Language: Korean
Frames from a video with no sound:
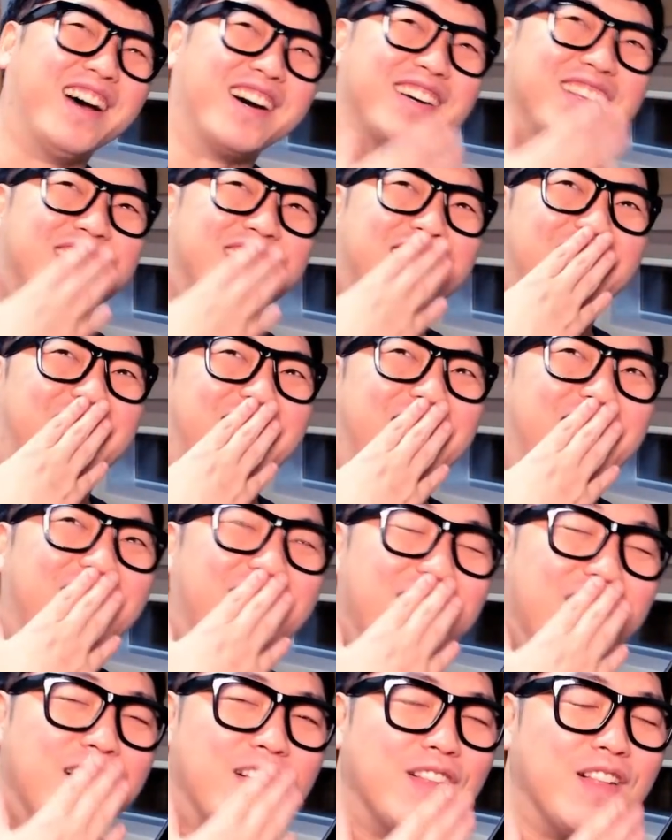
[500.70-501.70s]
근데
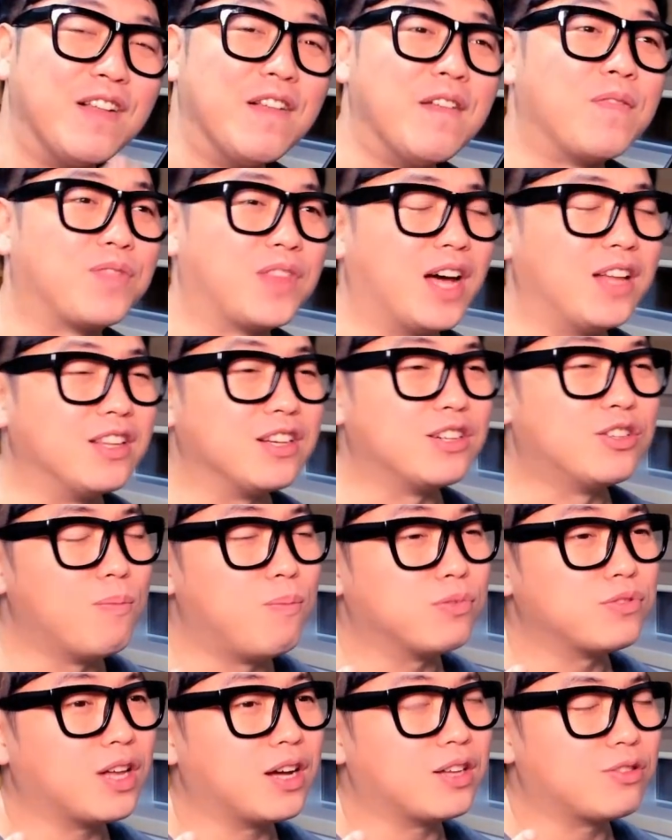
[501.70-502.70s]
나는
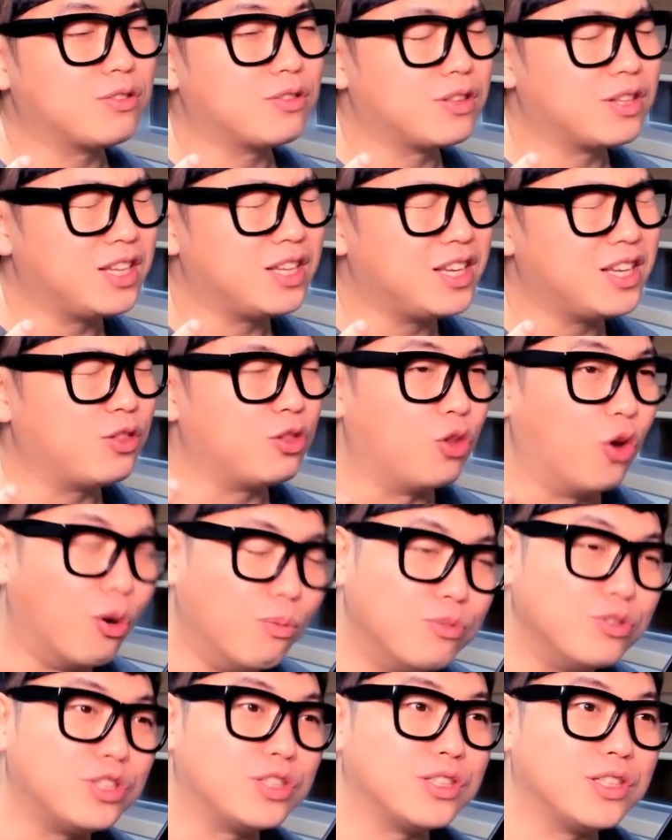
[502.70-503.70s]
그것보다 이게
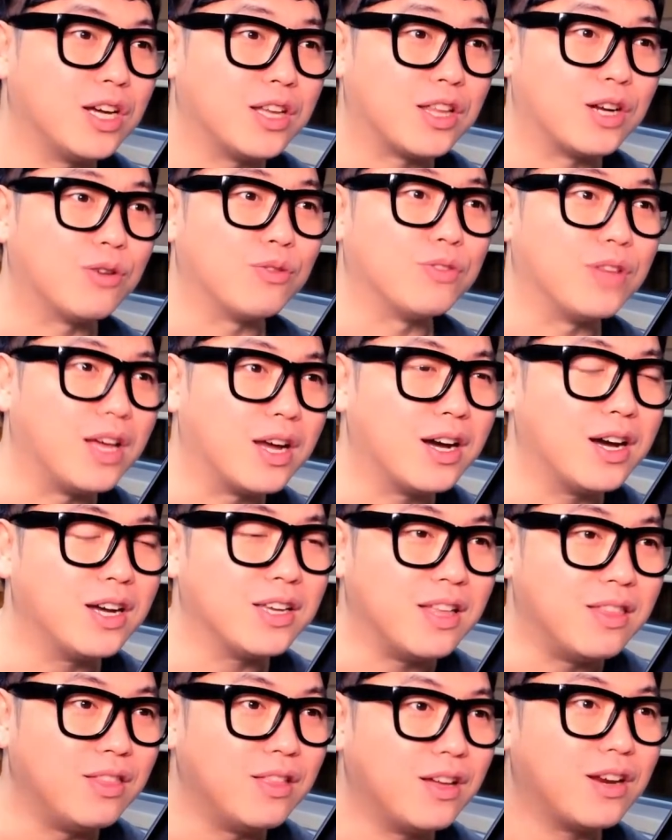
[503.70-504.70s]
너무 신기하더라고 내가
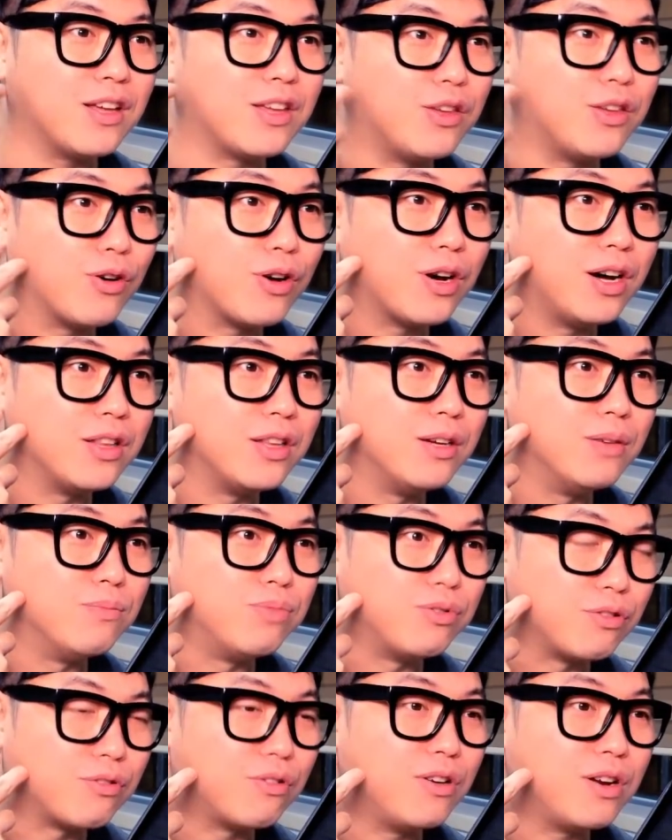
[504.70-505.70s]
옛날에 기억하는
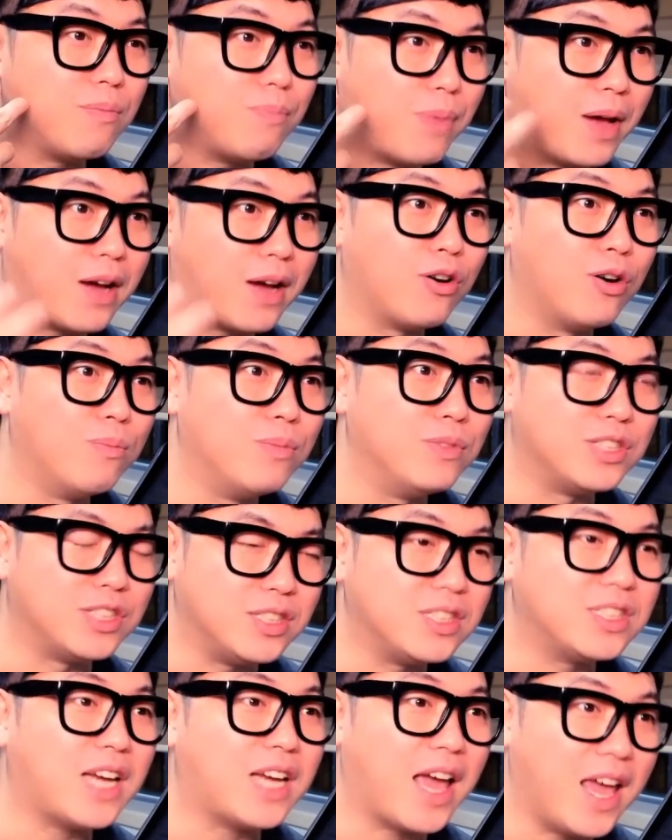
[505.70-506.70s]
브로콜린 베컴은
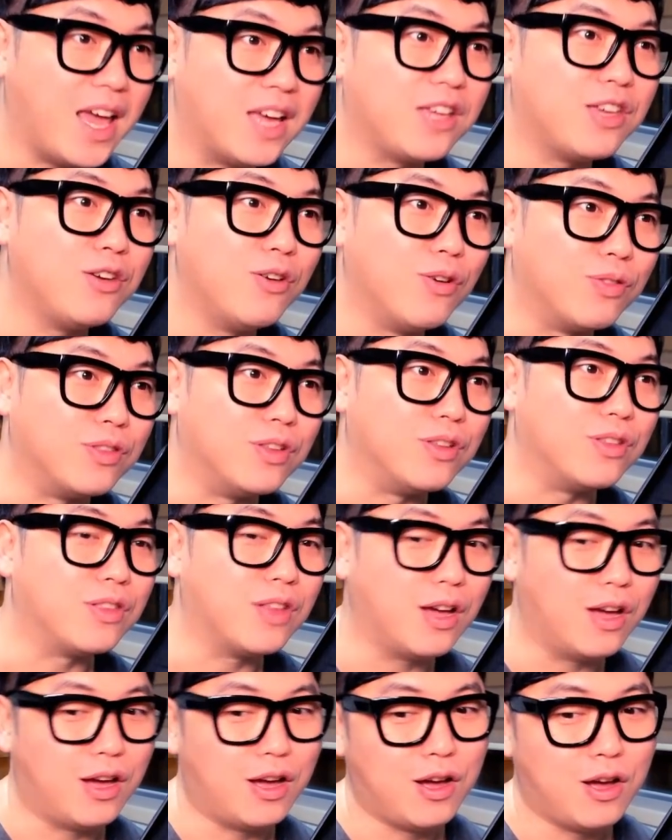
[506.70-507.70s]
진짜
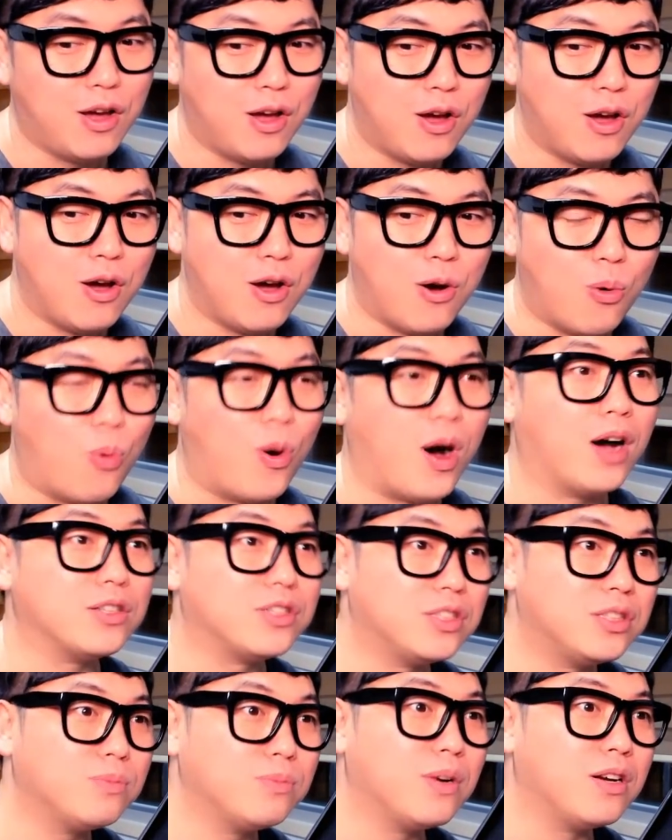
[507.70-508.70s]
애기였는데 와
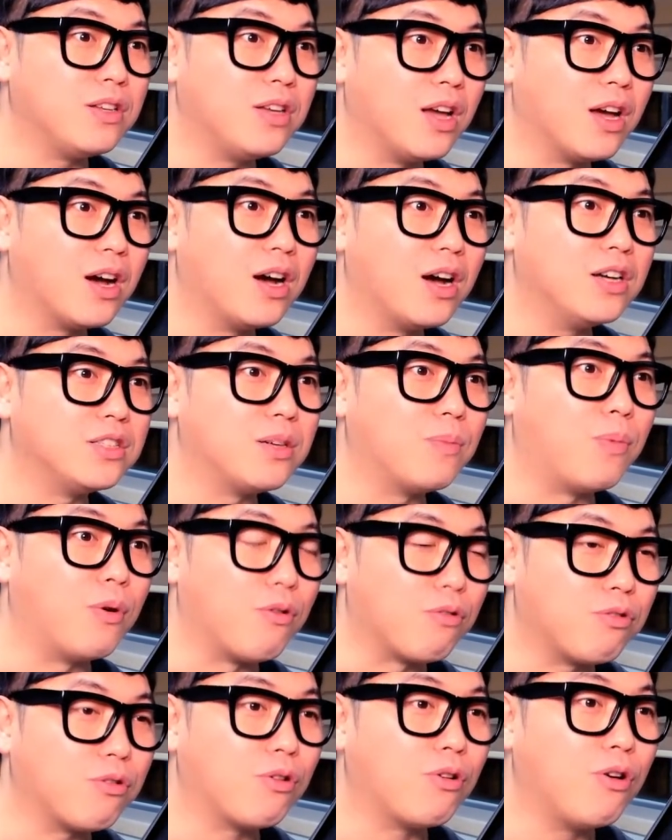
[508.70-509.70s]
씨발 얘가 이제
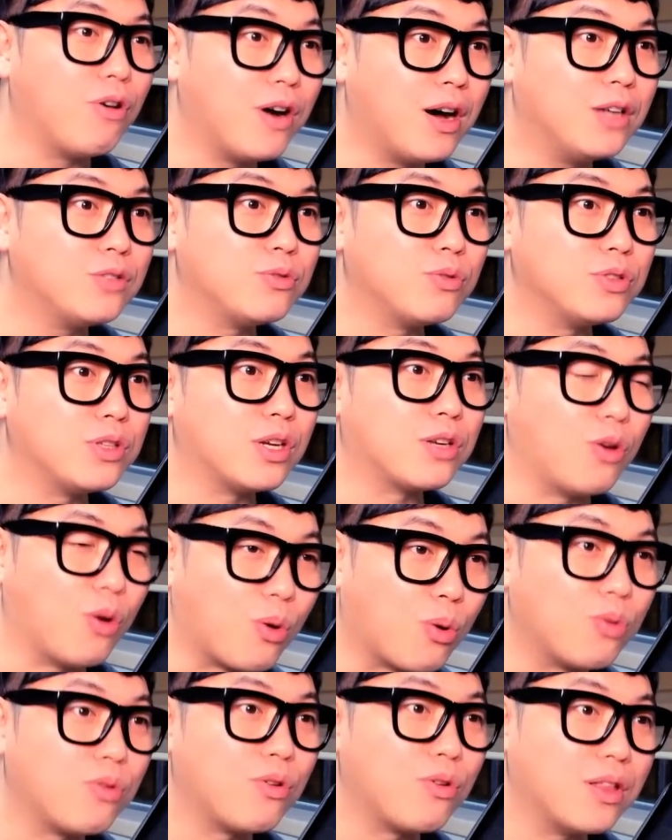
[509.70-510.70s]
벌써 커가지고 이제
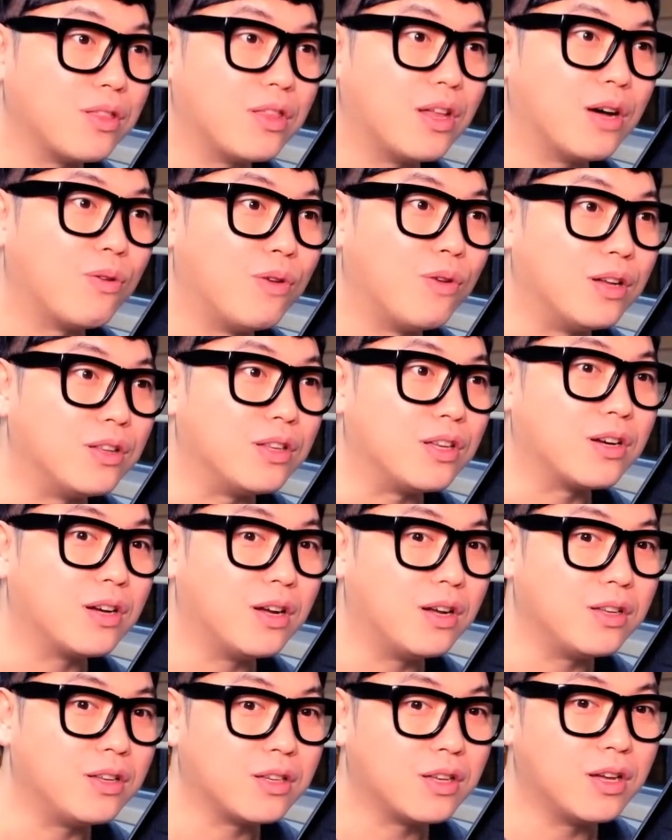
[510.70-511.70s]
결혼을 한다고
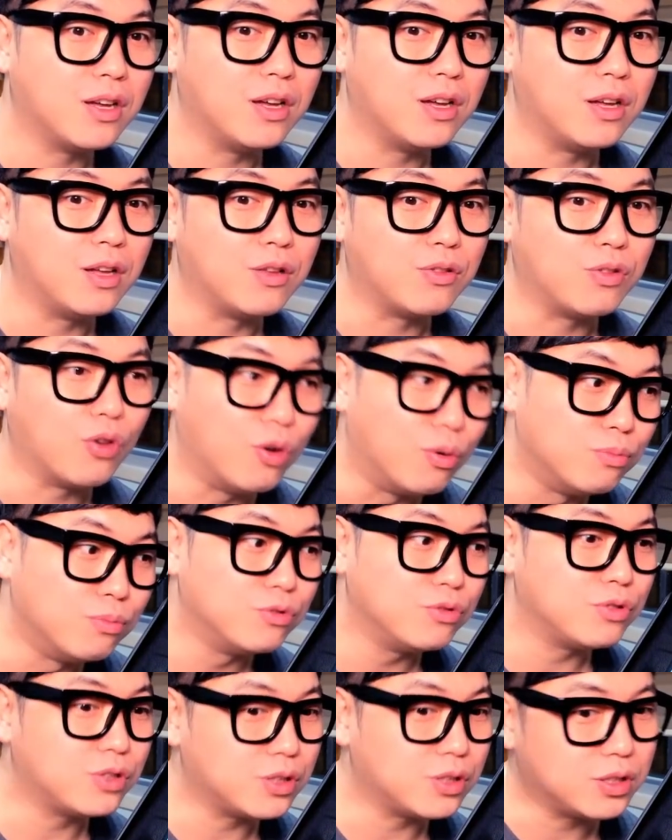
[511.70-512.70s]
하니까 이게
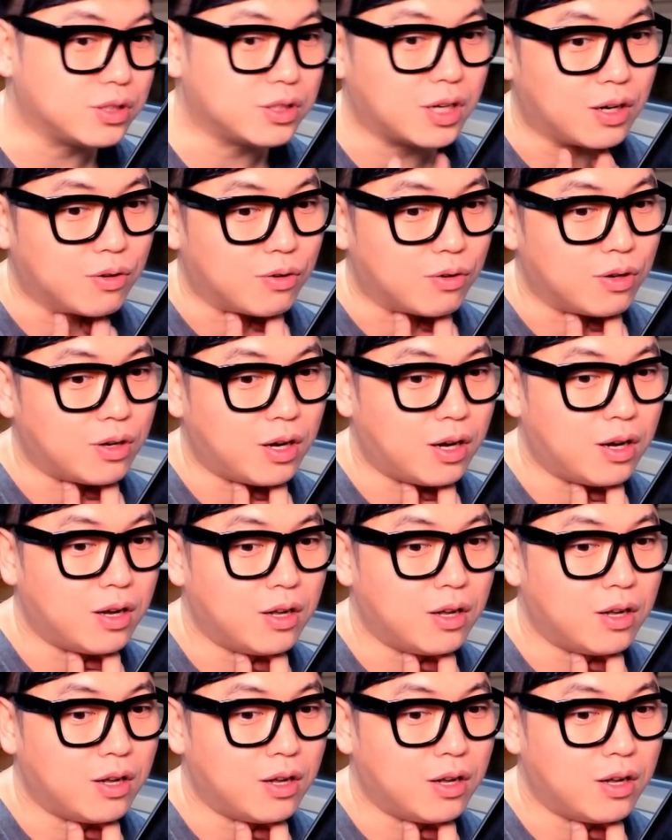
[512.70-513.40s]
너무 신기한 거야.